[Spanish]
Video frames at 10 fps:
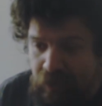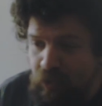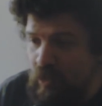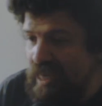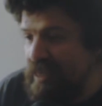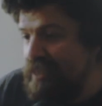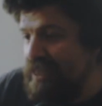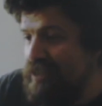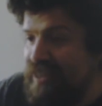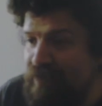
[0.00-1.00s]
hablando de que si
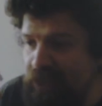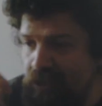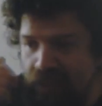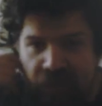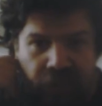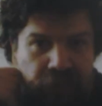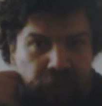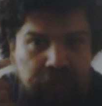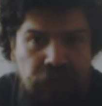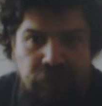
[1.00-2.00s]
eso lo está vendiendo a
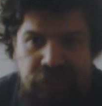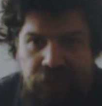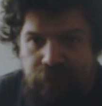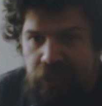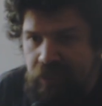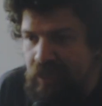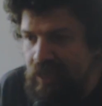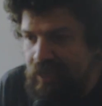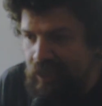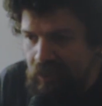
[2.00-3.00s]
129 dólares, básicamente
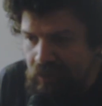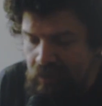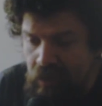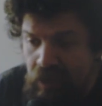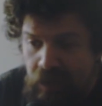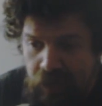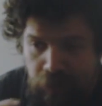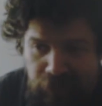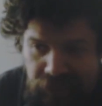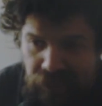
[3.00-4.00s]
es que
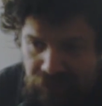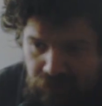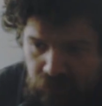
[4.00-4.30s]
las piezas,